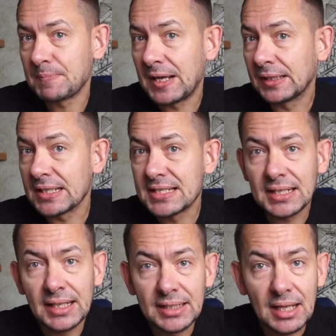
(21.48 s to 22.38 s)
как
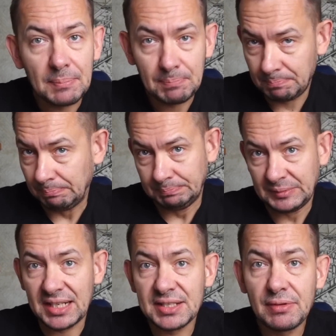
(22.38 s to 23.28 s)
странно
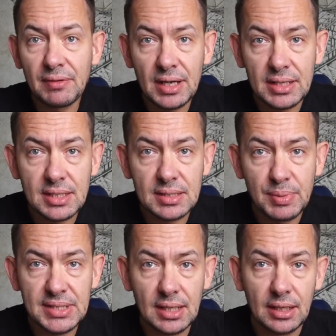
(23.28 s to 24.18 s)
развивается
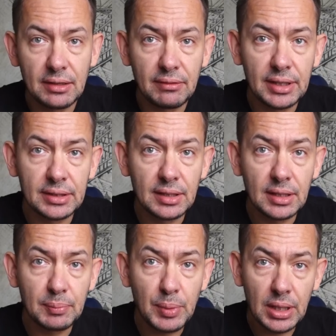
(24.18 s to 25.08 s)
специальная
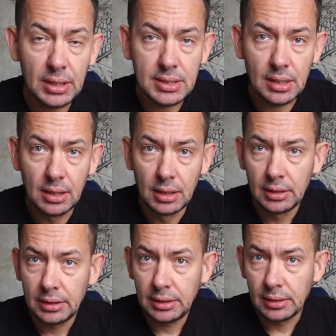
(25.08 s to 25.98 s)
военная операция,
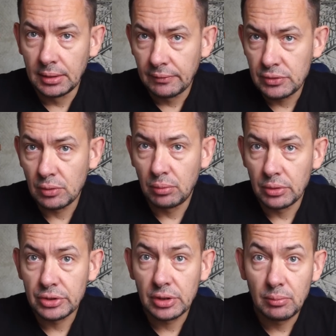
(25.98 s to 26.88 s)
и все
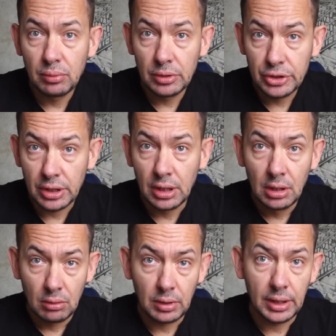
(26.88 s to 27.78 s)
больше и больше
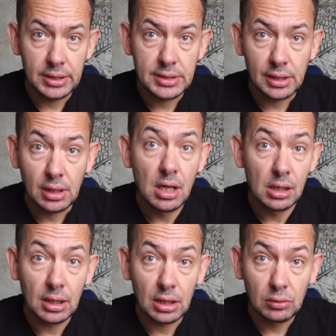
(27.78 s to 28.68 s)
украинских
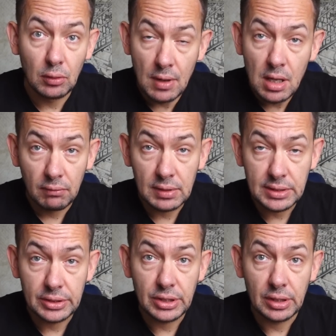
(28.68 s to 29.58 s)
городов
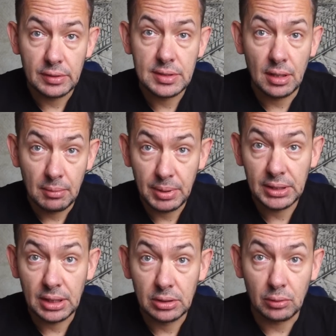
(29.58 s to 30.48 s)
возвращаются
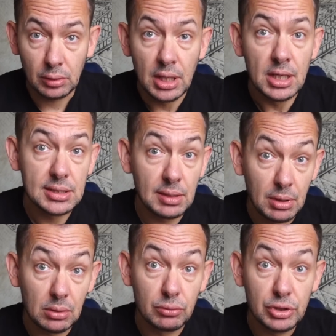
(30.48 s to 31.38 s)
под контроль
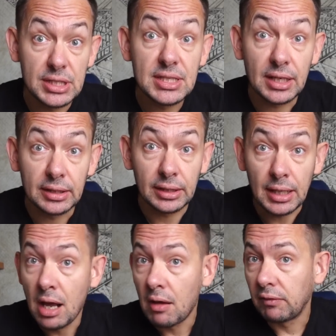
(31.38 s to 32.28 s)
самой лучшей
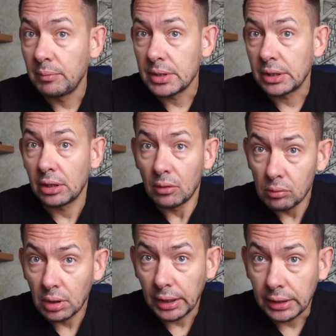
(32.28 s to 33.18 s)
страны в мире –
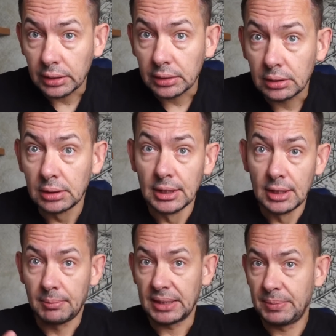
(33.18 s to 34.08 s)
Украины.
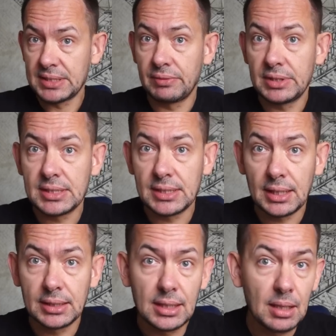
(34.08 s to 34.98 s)
Подписывайтесь на
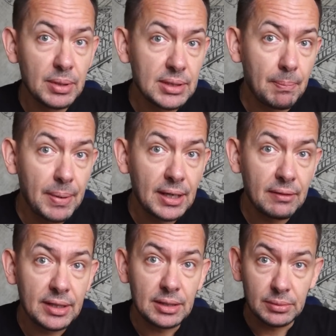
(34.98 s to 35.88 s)
канал, об этом
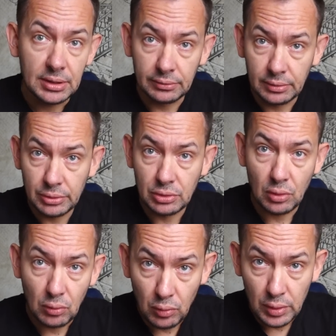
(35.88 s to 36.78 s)
поговорим. Дело в том,
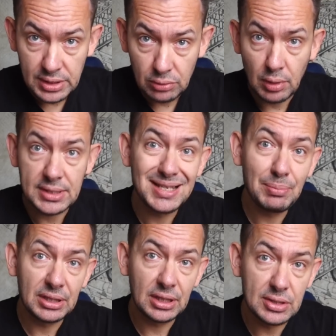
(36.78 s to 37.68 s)
что о ситуации и
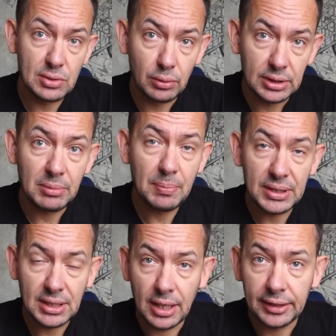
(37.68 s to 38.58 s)
под Херсоном, и
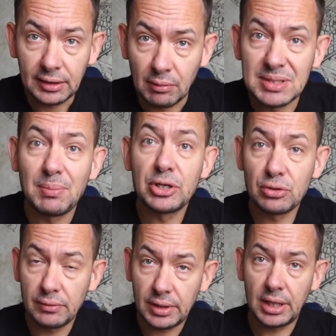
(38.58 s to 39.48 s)
под Харьковом с
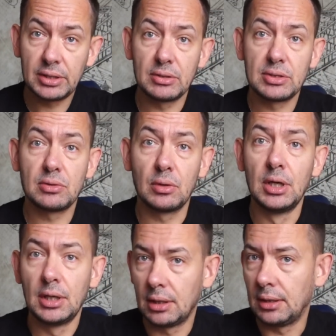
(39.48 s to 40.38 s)
большой вероятностью
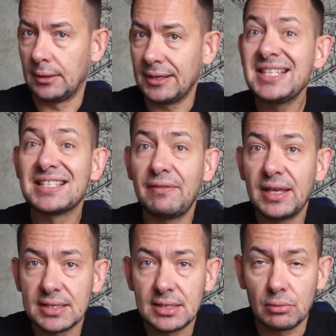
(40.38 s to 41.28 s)
э,
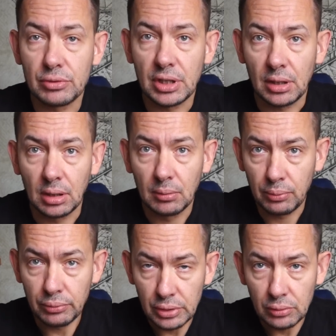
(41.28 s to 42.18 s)
известно уже
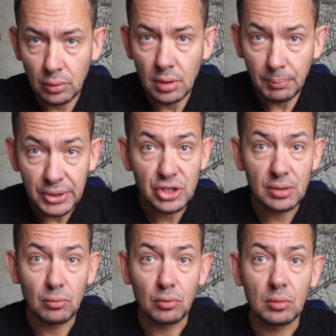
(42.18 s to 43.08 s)
Путину.
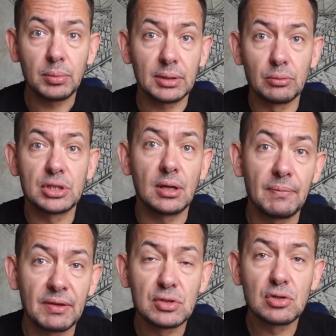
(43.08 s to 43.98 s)
Почему? Потому что
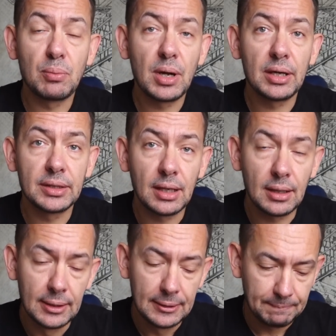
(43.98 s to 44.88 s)
выступая
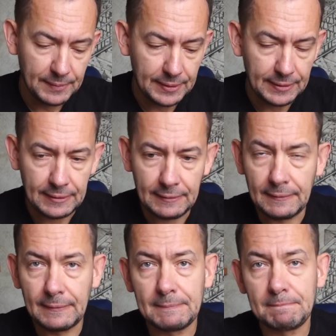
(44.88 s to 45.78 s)
на
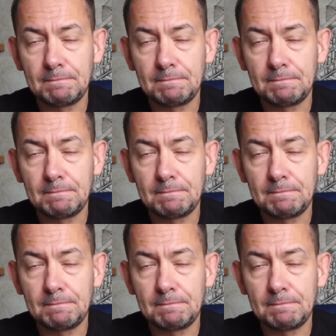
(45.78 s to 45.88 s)
э,